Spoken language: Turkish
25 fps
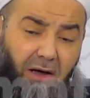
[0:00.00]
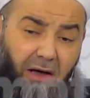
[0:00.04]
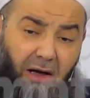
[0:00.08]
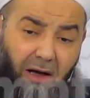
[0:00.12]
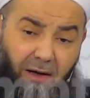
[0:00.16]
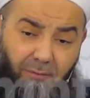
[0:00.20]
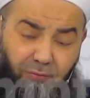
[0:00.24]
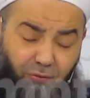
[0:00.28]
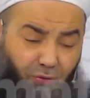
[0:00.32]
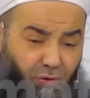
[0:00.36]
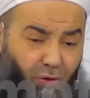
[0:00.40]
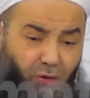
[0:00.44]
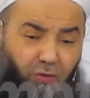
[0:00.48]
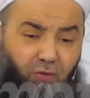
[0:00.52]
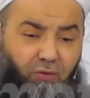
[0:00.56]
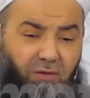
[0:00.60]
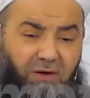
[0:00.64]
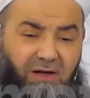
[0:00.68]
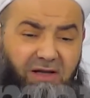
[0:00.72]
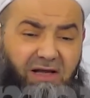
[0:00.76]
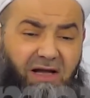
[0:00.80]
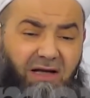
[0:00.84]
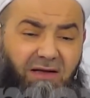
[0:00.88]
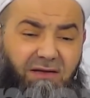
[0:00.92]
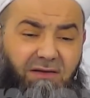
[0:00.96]
E bu korku
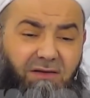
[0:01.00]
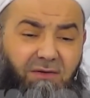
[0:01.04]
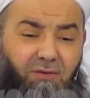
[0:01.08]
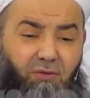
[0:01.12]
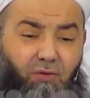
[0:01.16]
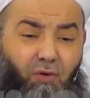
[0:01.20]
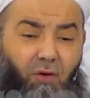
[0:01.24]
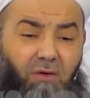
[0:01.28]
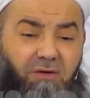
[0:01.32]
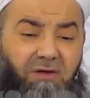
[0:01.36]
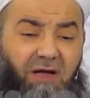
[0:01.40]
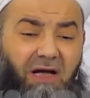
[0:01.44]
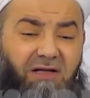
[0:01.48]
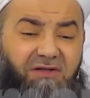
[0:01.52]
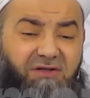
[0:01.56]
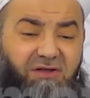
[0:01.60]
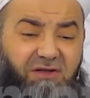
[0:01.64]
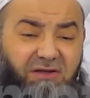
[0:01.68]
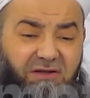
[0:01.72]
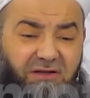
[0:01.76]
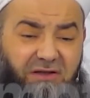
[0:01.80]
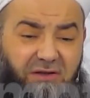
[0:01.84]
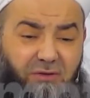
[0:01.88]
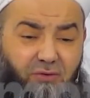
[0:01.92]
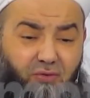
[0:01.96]
neden? Yoldan
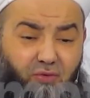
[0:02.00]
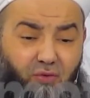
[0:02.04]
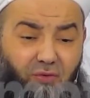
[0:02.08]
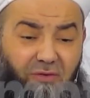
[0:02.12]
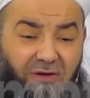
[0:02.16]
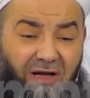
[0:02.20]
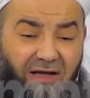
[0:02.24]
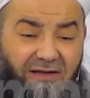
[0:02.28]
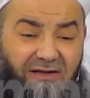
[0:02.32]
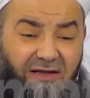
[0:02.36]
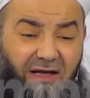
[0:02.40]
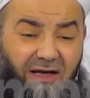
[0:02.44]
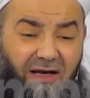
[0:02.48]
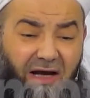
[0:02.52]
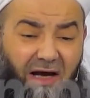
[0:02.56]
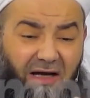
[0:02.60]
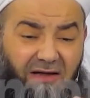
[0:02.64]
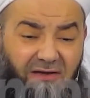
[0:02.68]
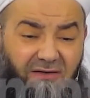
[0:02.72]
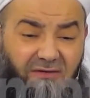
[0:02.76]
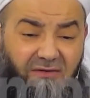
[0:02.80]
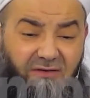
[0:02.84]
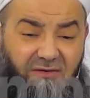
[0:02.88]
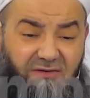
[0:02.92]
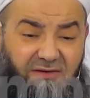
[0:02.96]
çıktınız, sünnetten
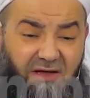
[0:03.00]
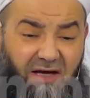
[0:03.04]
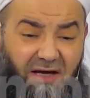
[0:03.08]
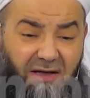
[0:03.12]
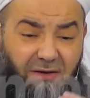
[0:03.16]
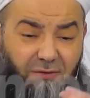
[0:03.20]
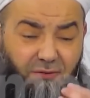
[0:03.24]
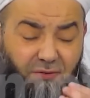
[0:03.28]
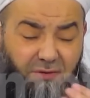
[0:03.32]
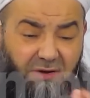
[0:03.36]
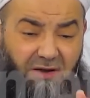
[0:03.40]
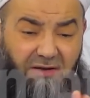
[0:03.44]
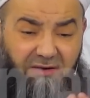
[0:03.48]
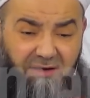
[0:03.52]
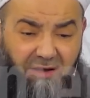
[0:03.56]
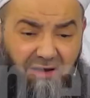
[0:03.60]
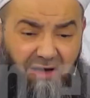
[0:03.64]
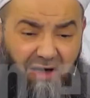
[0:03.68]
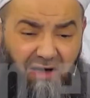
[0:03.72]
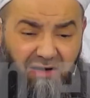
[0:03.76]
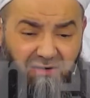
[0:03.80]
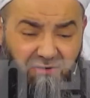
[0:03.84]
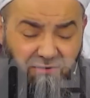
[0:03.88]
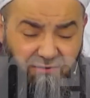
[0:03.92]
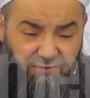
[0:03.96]
ayrıldınız, ehli sünnetten
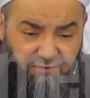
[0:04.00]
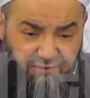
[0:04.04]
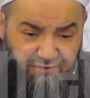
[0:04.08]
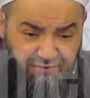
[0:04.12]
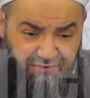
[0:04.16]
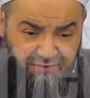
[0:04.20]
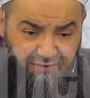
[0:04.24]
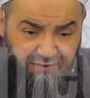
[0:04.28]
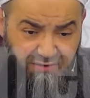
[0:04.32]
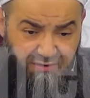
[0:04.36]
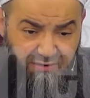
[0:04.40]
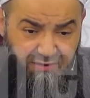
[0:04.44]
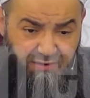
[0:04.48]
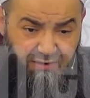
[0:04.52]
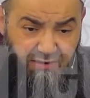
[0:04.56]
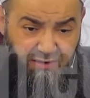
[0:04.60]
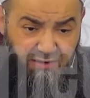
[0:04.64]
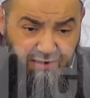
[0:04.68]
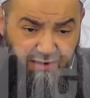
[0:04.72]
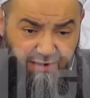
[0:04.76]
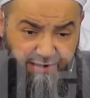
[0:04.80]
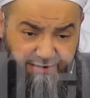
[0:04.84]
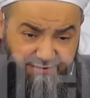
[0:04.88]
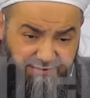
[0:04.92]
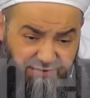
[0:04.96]
ayrıldınız.
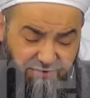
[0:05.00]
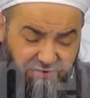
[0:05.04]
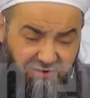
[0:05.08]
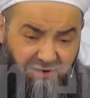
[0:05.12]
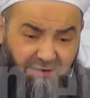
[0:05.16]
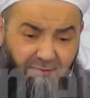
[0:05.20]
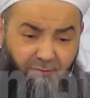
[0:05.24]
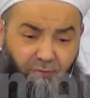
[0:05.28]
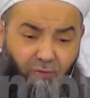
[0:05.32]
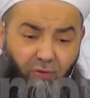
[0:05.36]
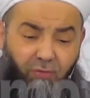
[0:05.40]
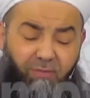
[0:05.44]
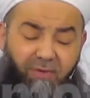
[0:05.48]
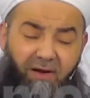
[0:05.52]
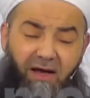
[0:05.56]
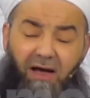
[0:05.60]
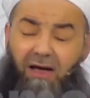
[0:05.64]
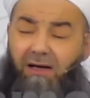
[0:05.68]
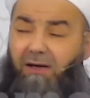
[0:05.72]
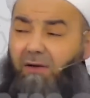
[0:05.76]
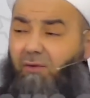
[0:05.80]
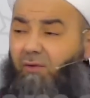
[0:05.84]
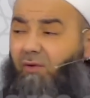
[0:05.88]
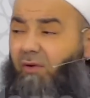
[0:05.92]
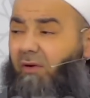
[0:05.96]
Hadis-i şerif bunu
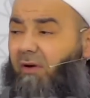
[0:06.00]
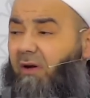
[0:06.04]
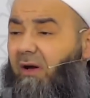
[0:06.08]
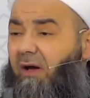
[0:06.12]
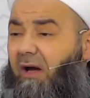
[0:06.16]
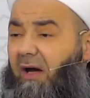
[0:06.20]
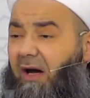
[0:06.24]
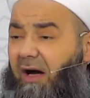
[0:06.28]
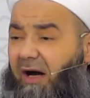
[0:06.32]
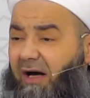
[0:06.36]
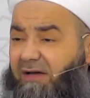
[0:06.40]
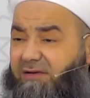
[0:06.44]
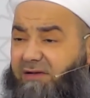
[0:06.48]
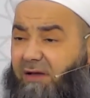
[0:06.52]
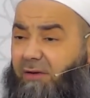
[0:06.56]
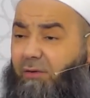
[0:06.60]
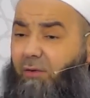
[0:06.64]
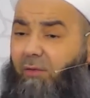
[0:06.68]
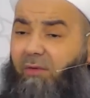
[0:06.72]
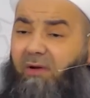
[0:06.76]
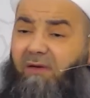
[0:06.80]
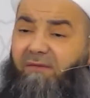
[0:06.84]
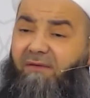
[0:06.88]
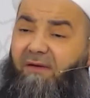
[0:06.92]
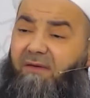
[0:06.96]
beyan ediyor. Hazreti
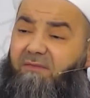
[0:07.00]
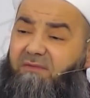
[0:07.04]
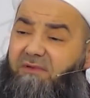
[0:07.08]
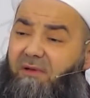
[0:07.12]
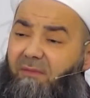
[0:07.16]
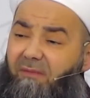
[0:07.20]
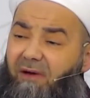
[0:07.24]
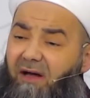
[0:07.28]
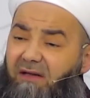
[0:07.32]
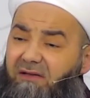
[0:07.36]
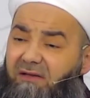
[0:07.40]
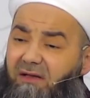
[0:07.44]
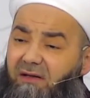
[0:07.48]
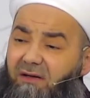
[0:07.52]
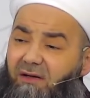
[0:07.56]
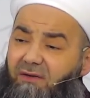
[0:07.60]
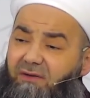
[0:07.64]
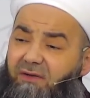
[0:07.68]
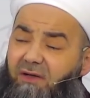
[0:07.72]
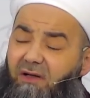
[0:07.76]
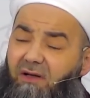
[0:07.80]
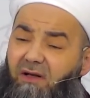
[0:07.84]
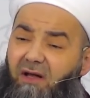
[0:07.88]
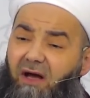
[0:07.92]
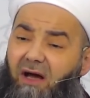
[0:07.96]
Ömer Efendimiz zamanında
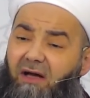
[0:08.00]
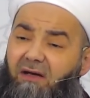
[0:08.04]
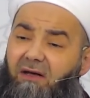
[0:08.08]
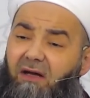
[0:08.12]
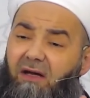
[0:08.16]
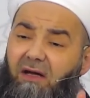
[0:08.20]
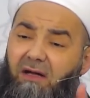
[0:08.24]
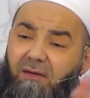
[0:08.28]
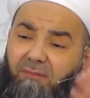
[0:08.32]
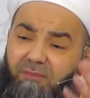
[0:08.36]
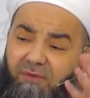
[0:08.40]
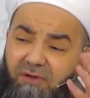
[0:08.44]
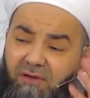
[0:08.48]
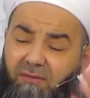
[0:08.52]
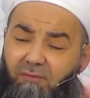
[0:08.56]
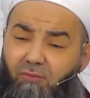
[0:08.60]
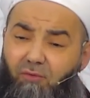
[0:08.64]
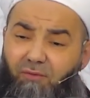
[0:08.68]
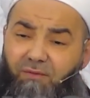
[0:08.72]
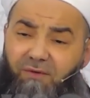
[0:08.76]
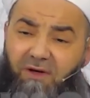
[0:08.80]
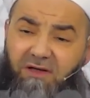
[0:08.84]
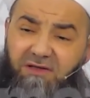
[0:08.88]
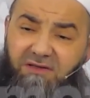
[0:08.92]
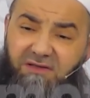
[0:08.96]
radıyallahu anh bir
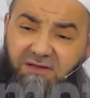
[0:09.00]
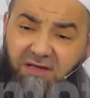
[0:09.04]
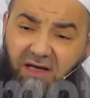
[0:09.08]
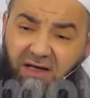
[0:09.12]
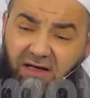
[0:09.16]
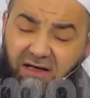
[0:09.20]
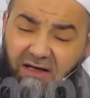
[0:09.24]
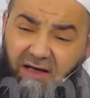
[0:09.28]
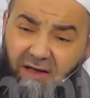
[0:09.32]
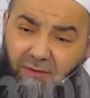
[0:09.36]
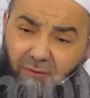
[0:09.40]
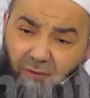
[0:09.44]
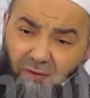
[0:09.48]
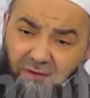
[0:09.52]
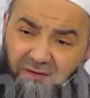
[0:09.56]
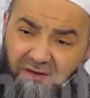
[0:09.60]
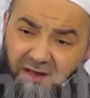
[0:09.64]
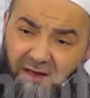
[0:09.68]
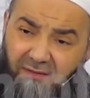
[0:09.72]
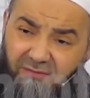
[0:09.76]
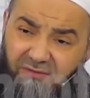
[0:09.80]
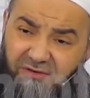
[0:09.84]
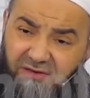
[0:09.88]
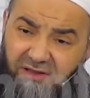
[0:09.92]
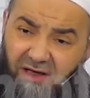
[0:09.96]
müfrezi seriye
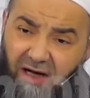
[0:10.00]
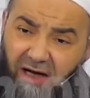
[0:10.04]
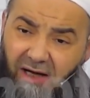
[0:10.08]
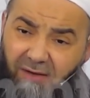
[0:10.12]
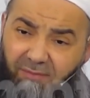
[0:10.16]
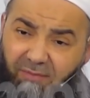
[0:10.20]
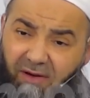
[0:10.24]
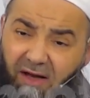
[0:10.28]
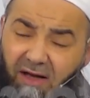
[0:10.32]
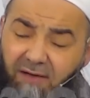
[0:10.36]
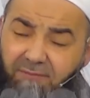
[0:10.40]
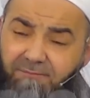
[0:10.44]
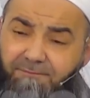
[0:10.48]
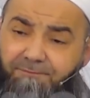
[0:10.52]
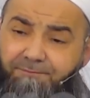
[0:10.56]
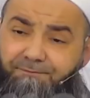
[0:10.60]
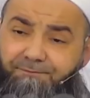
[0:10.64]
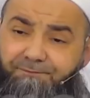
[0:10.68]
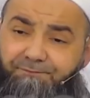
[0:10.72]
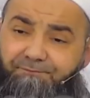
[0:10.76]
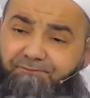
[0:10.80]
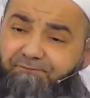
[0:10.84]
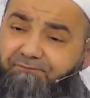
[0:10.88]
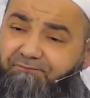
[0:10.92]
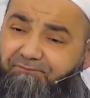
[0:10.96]
göndermişti harbe.
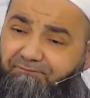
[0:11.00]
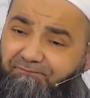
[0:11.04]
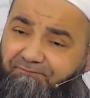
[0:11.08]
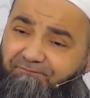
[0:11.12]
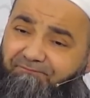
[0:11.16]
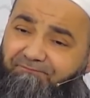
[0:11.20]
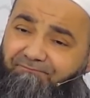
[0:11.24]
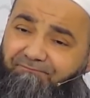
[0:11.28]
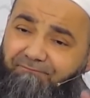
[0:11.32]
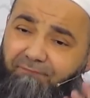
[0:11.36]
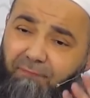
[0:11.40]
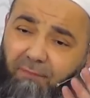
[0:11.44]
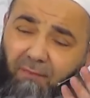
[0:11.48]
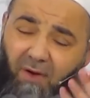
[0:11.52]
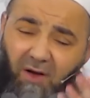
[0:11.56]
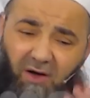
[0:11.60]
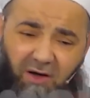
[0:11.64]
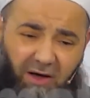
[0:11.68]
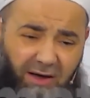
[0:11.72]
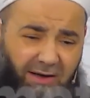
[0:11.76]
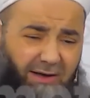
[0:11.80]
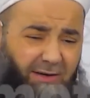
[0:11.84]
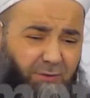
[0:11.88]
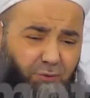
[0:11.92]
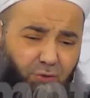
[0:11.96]

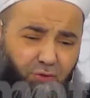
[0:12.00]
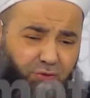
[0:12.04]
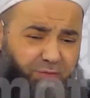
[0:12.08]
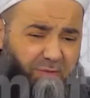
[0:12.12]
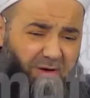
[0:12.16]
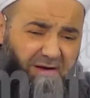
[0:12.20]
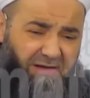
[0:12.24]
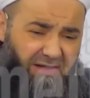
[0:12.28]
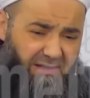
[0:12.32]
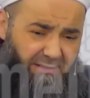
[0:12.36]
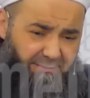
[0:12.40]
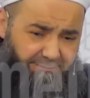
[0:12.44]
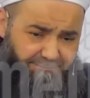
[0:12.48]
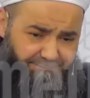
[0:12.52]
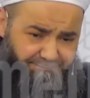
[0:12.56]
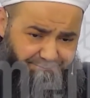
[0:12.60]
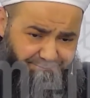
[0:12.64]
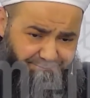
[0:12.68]
Kale düşmedi.